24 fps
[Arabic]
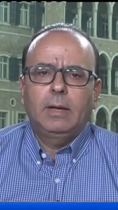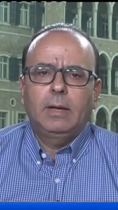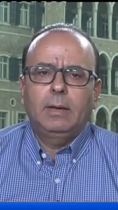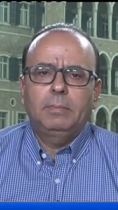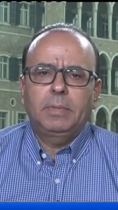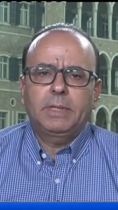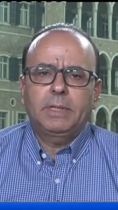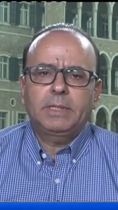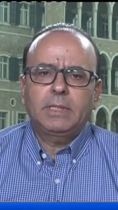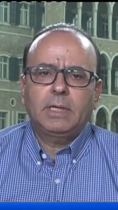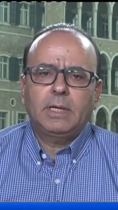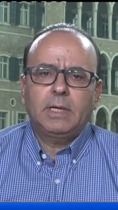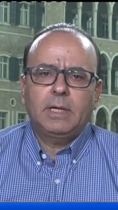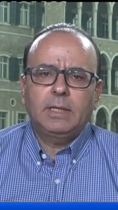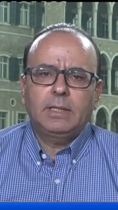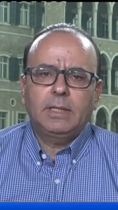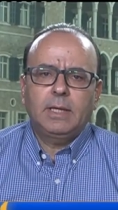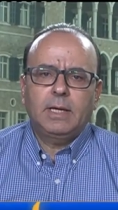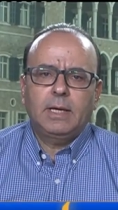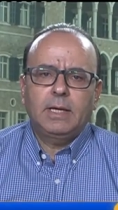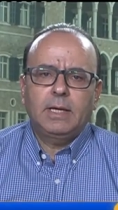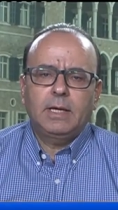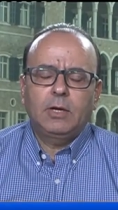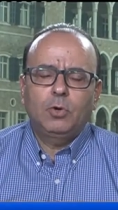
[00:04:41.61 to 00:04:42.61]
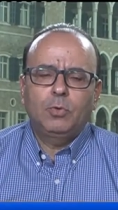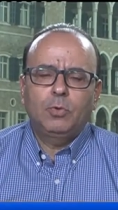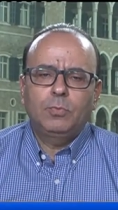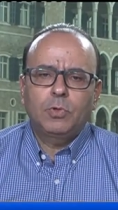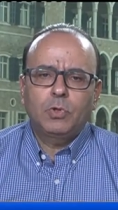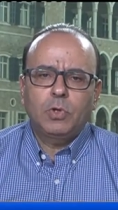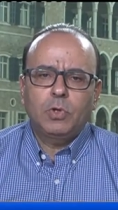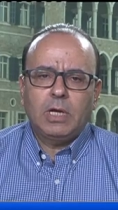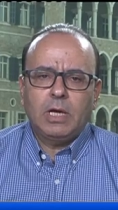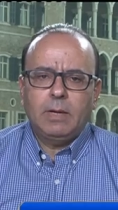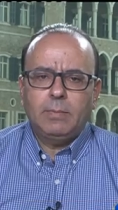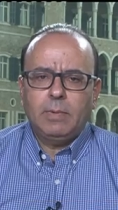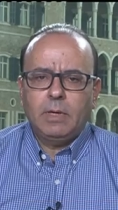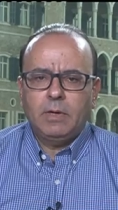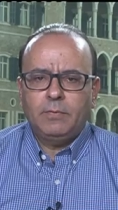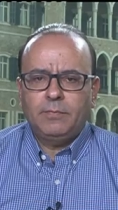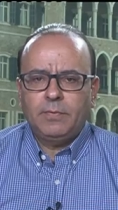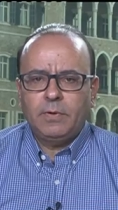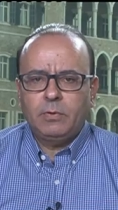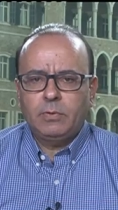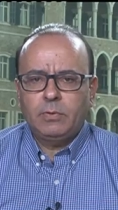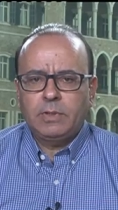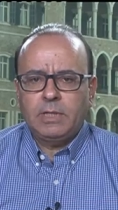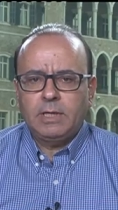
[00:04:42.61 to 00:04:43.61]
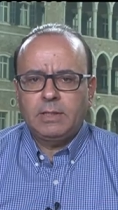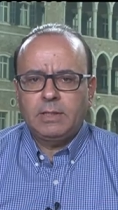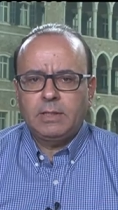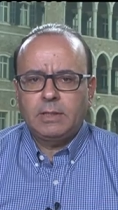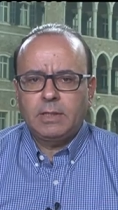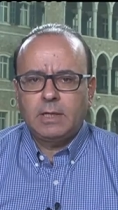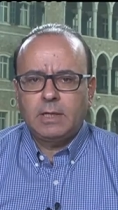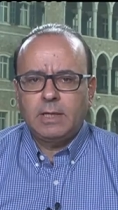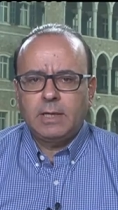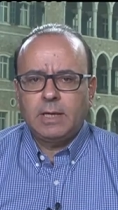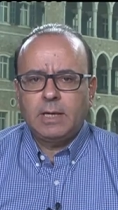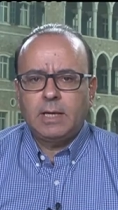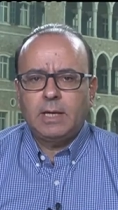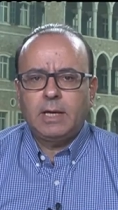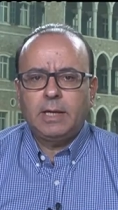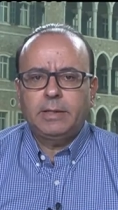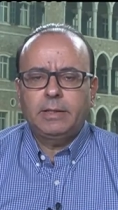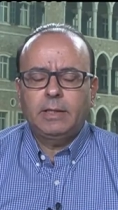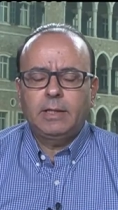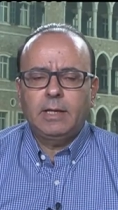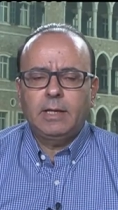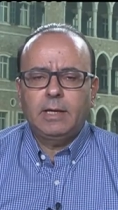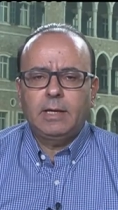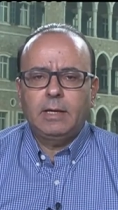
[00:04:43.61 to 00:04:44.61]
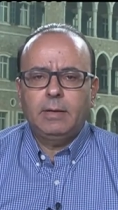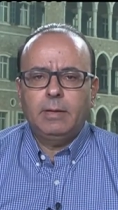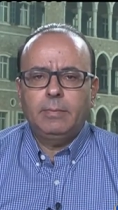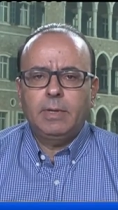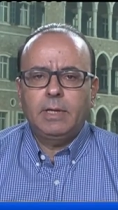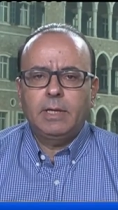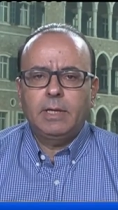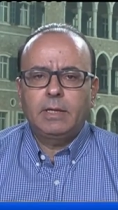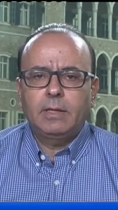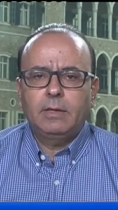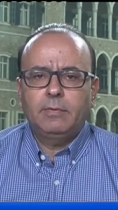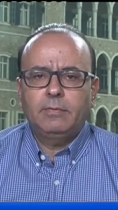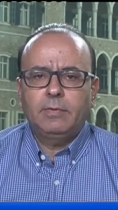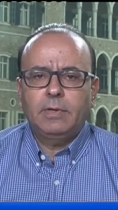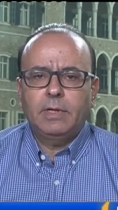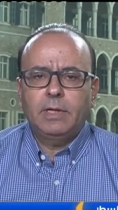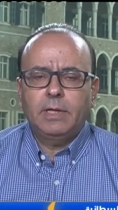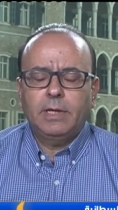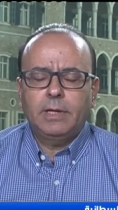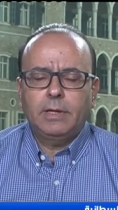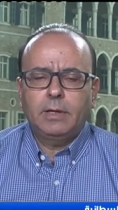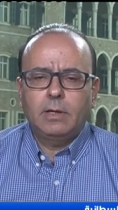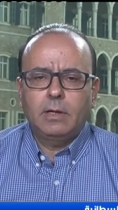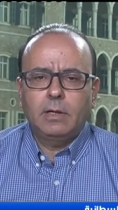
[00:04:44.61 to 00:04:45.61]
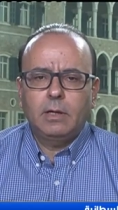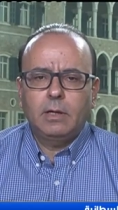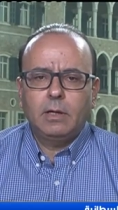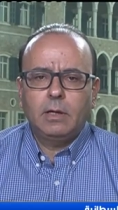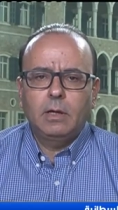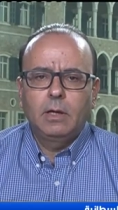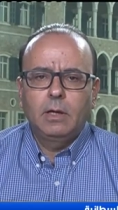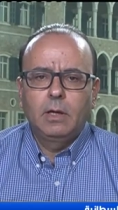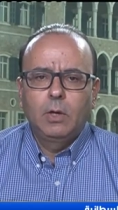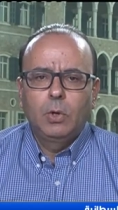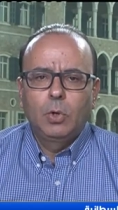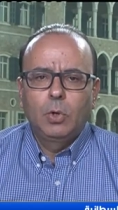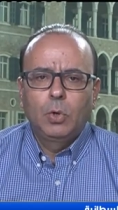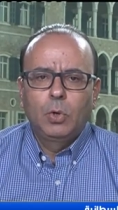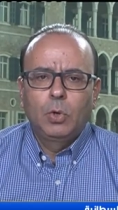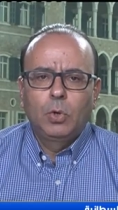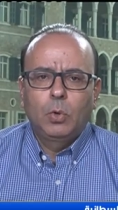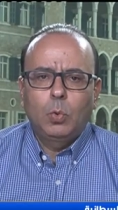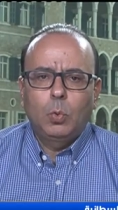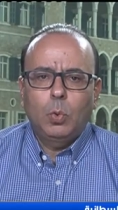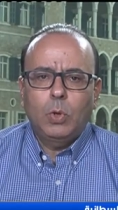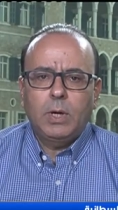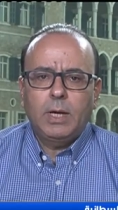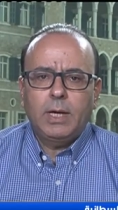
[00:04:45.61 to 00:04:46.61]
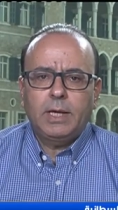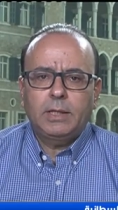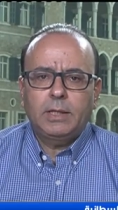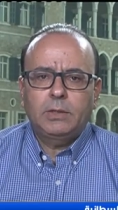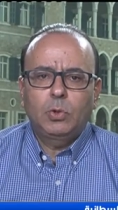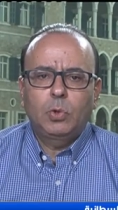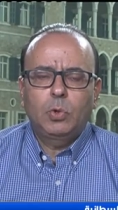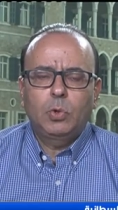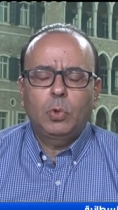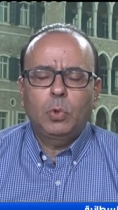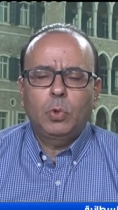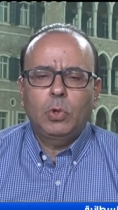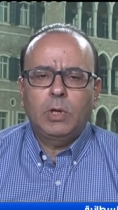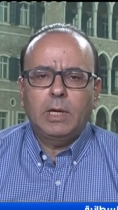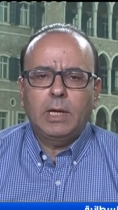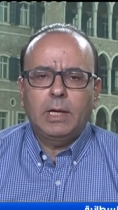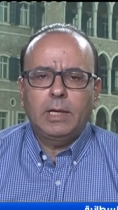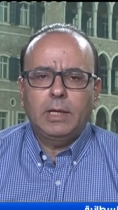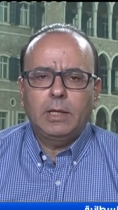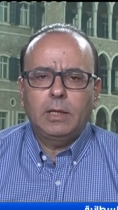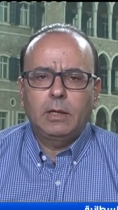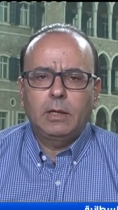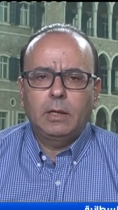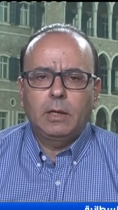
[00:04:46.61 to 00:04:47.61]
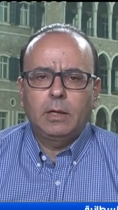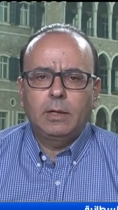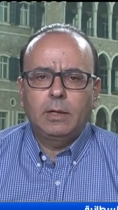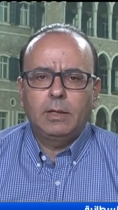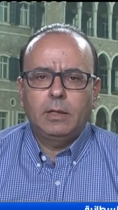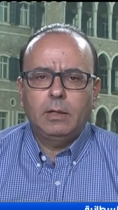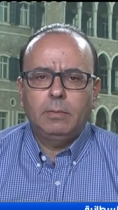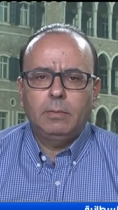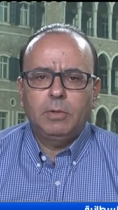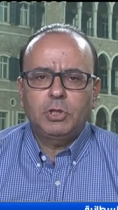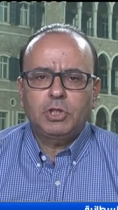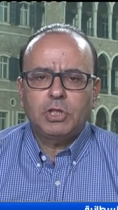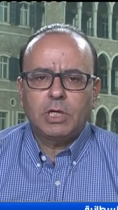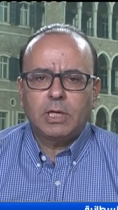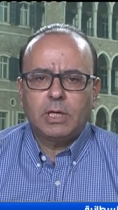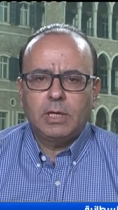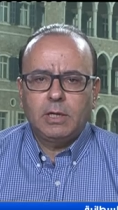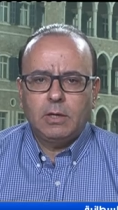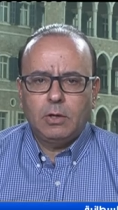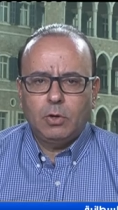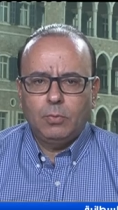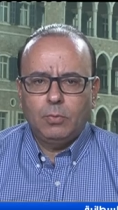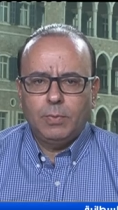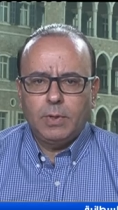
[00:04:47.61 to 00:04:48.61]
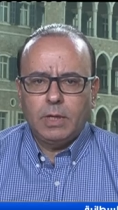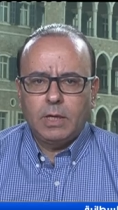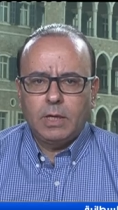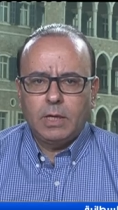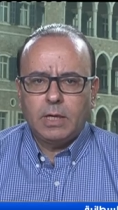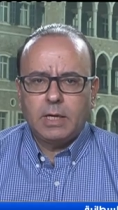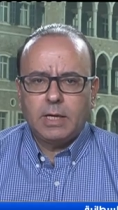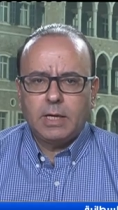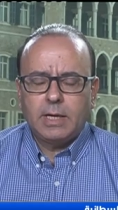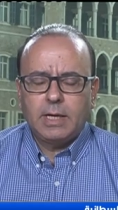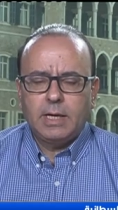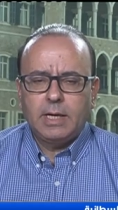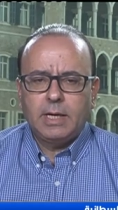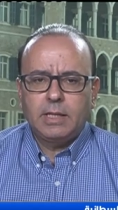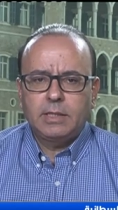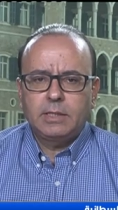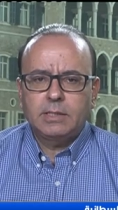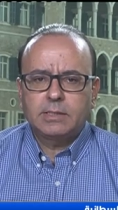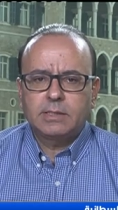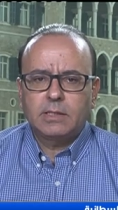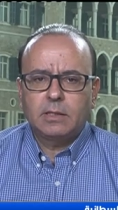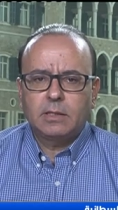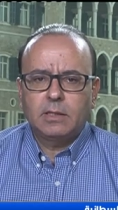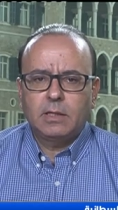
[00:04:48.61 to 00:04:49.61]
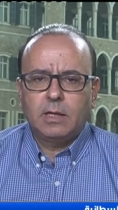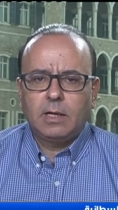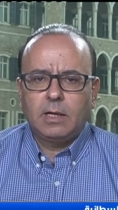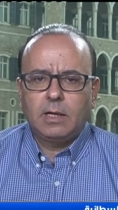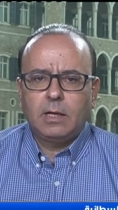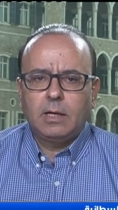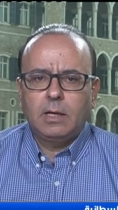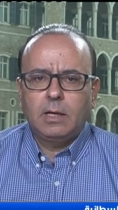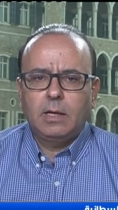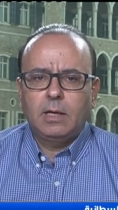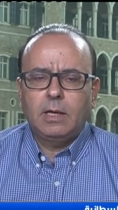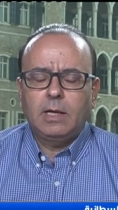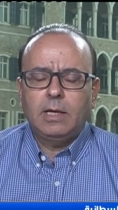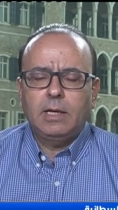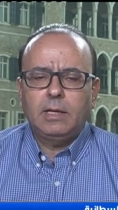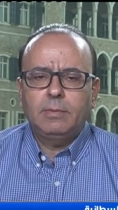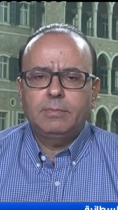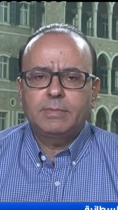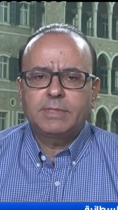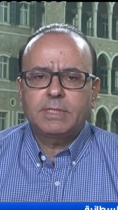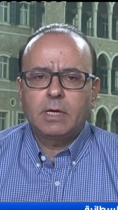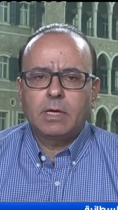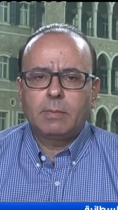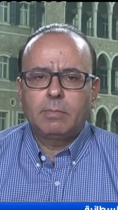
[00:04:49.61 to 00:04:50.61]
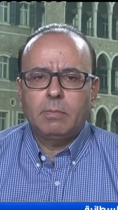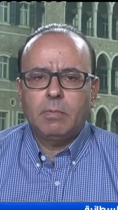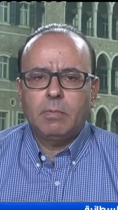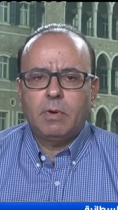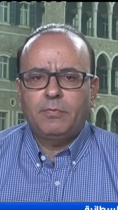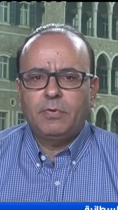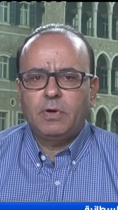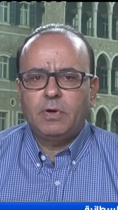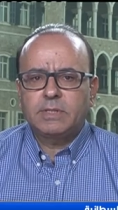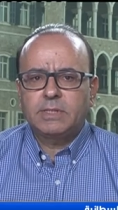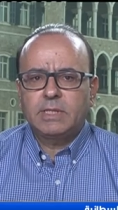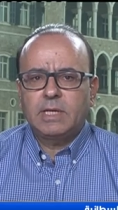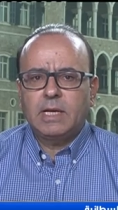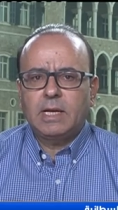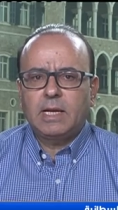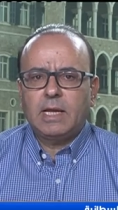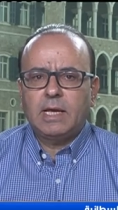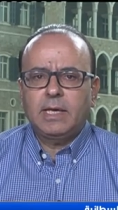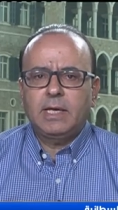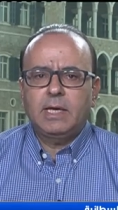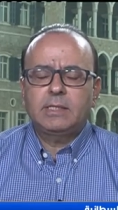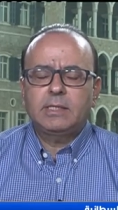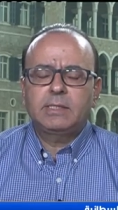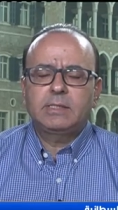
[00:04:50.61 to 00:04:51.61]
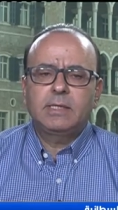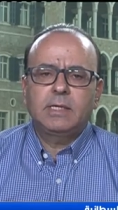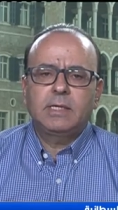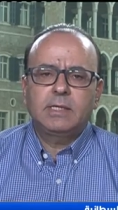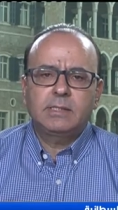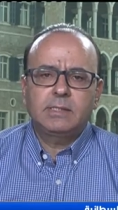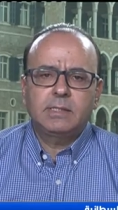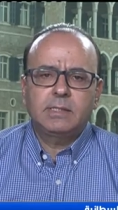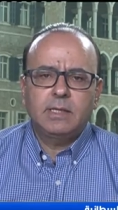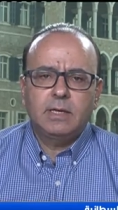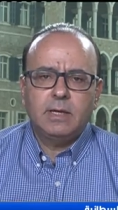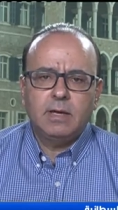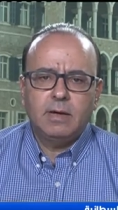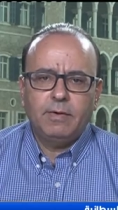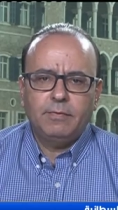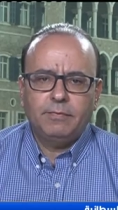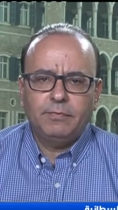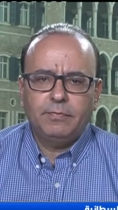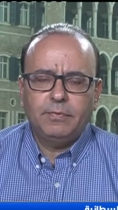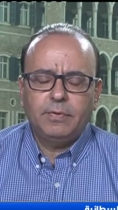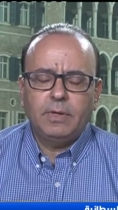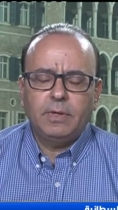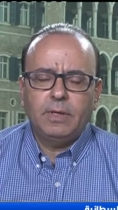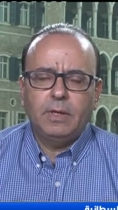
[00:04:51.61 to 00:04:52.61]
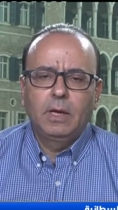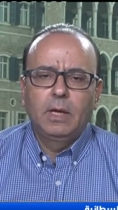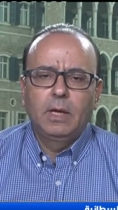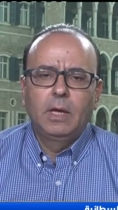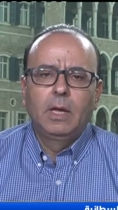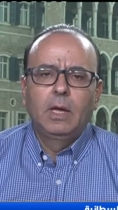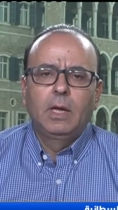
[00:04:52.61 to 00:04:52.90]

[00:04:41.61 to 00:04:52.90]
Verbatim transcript: باعتقادي أنه منذ العام 2003 تاريخ الاحتلال الأمريكي للعراق والدخول الإيراني بشكل أو بآخر الذي استطاع الإمساك بمفاصل الحياة السياسية في